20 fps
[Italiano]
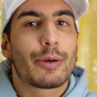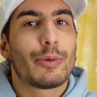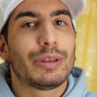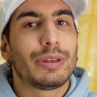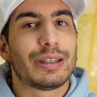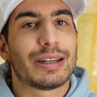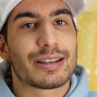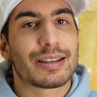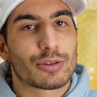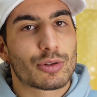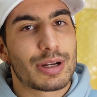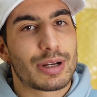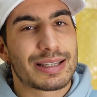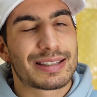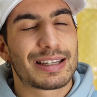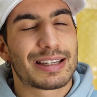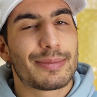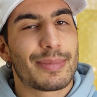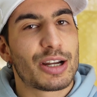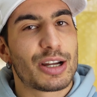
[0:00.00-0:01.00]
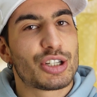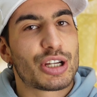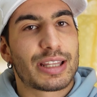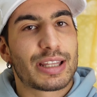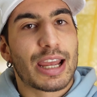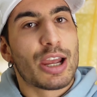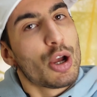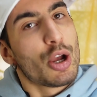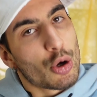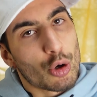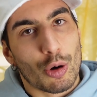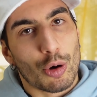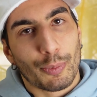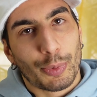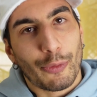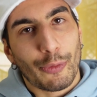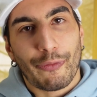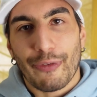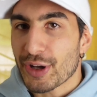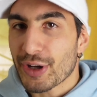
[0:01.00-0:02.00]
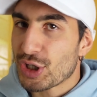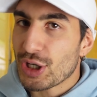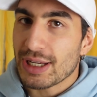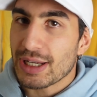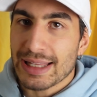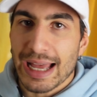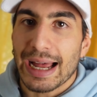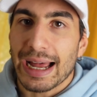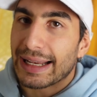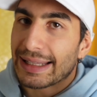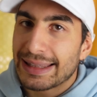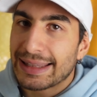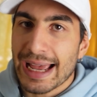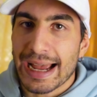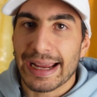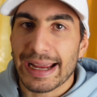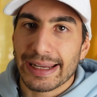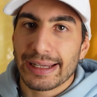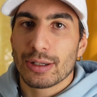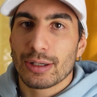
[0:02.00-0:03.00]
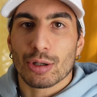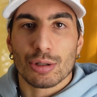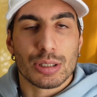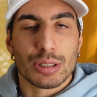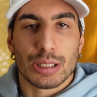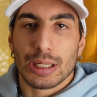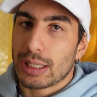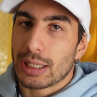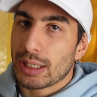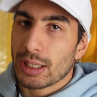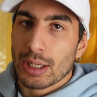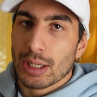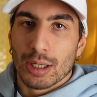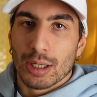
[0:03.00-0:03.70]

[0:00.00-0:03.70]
quindi riescono ad essere mangiate con più facilità dai nostri